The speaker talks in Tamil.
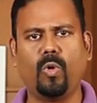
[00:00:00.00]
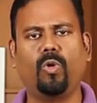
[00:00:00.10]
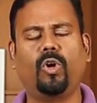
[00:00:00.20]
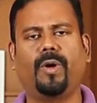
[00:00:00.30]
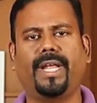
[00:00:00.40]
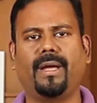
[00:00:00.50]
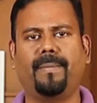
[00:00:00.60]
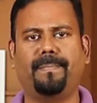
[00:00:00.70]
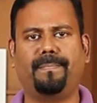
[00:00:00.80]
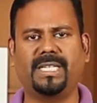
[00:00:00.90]
உங்களுடைய
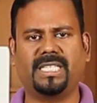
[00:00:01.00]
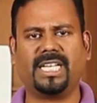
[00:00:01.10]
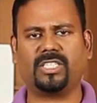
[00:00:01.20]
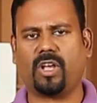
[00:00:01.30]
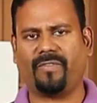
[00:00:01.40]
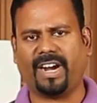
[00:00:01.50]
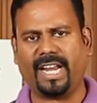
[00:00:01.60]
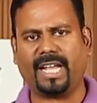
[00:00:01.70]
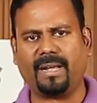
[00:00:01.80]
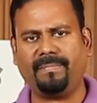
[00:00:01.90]
பிஸ்னஸ் ஆர்
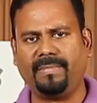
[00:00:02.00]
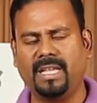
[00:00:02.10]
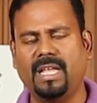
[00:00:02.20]
வணிகம்